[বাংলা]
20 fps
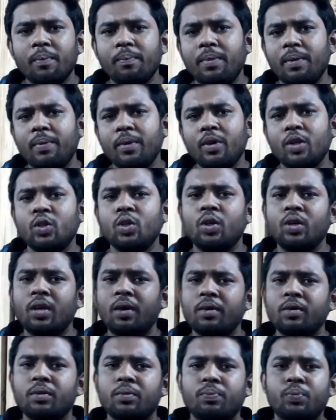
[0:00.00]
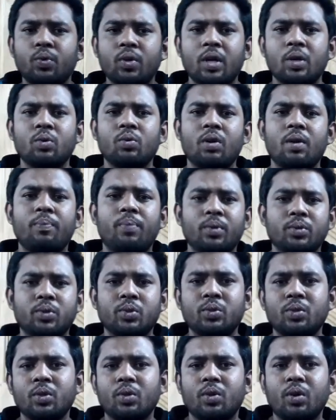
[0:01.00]
বিভিন্ন ধরনের প্রোডাক্টগুলো
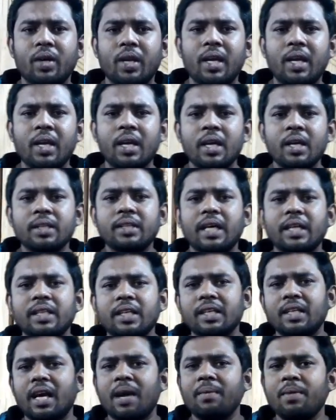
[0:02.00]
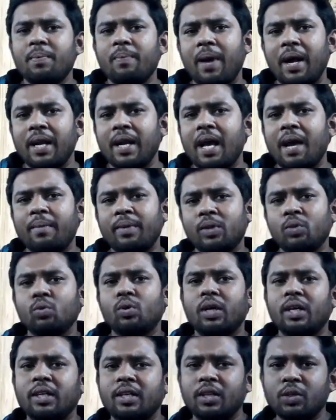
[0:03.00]
পছন্দ করে তাদেরকে আমি বানাই আমার
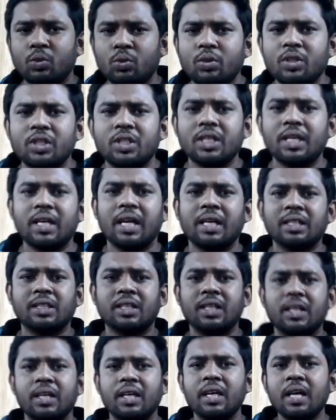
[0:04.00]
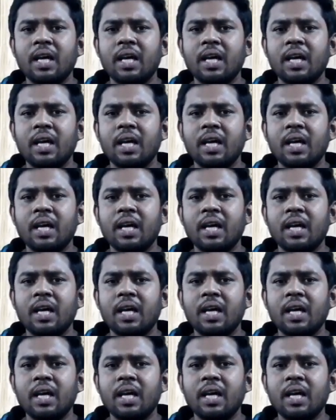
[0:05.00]
দোকানে কিছু ডিজাইন আছে